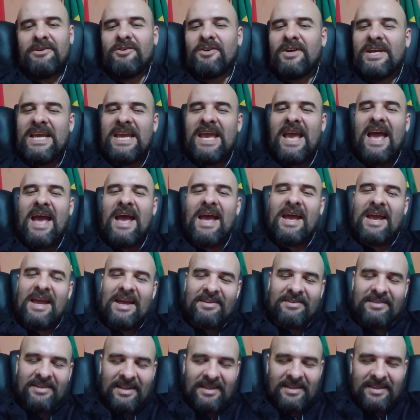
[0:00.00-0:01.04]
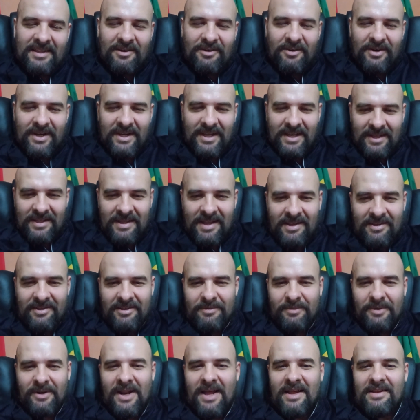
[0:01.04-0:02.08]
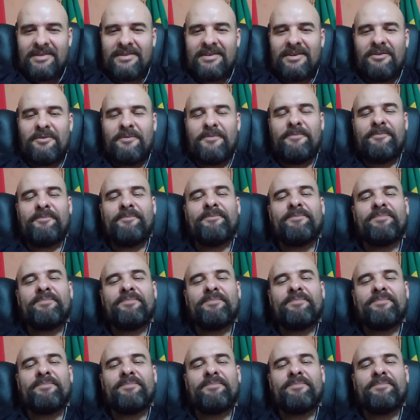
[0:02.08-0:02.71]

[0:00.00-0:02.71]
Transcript: E o que é essa teoria da simulação?